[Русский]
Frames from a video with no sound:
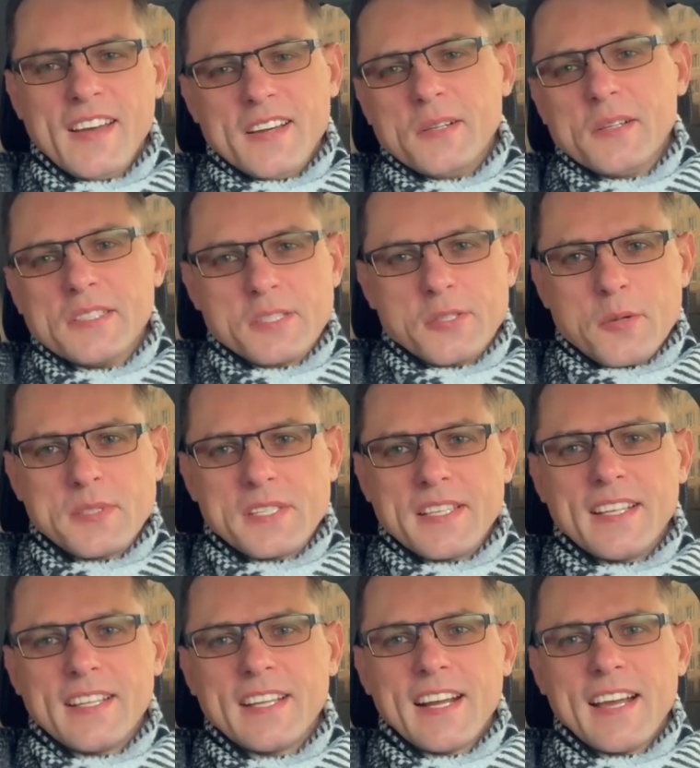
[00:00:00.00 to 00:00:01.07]
Вот,
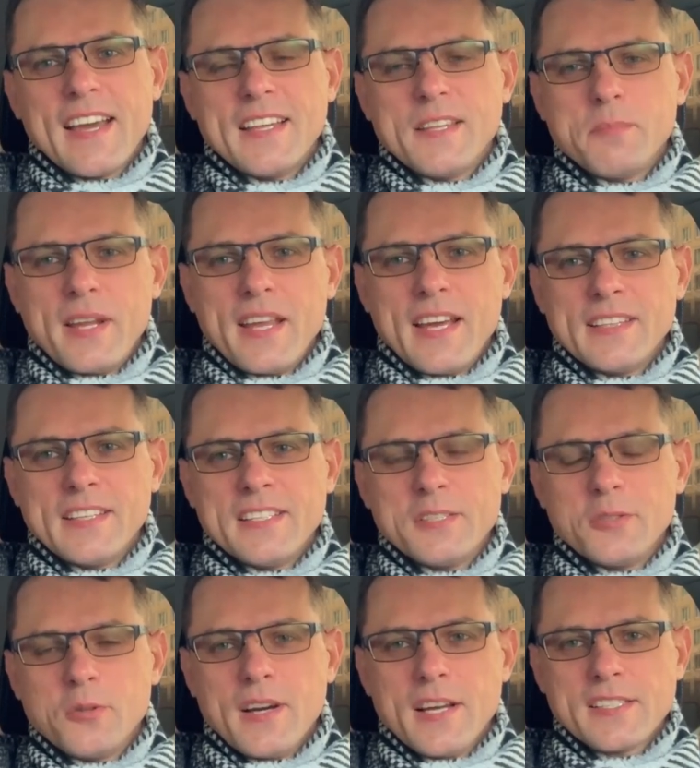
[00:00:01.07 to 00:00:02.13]
собственно, такая неприятная
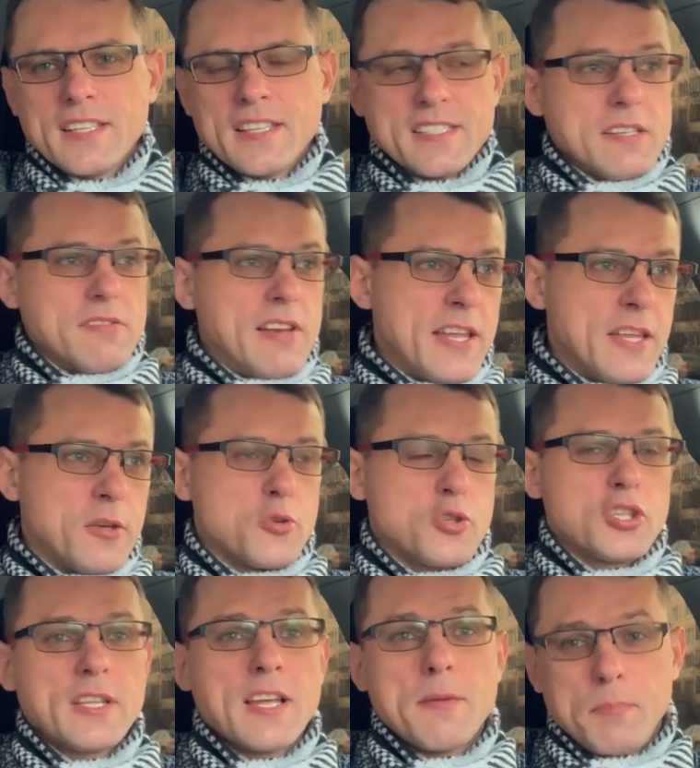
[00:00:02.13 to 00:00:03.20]
ситуация. Заявление
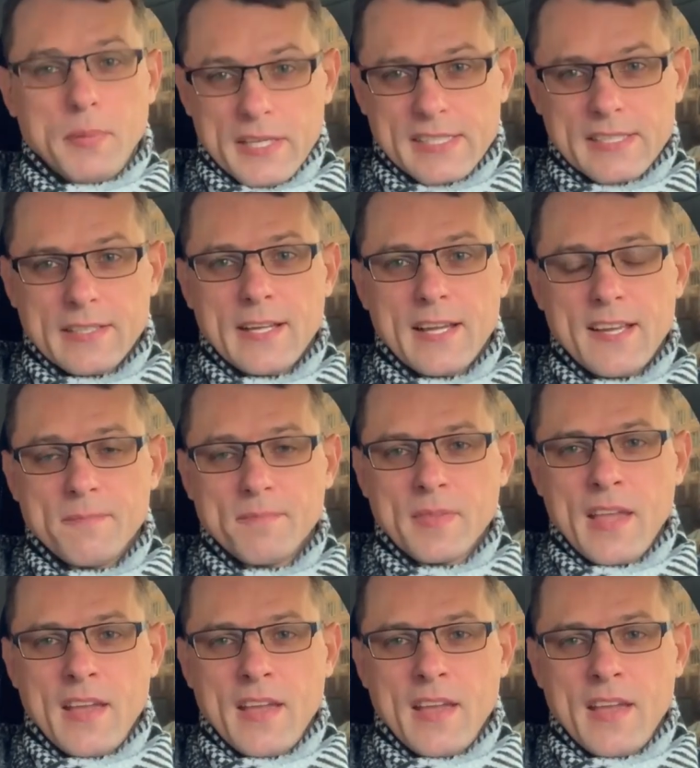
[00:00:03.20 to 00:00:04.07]
уже написано.